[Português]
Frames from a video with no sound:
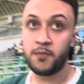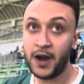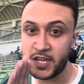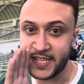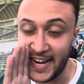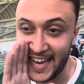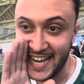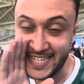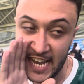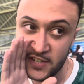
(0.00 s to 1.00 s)
Mano, se liga,
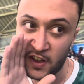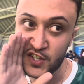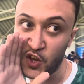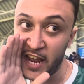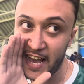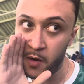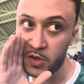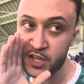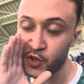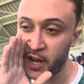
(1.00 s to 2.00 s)
já esvaziou legal meu
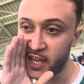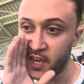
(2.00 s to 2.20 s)
setor aqui,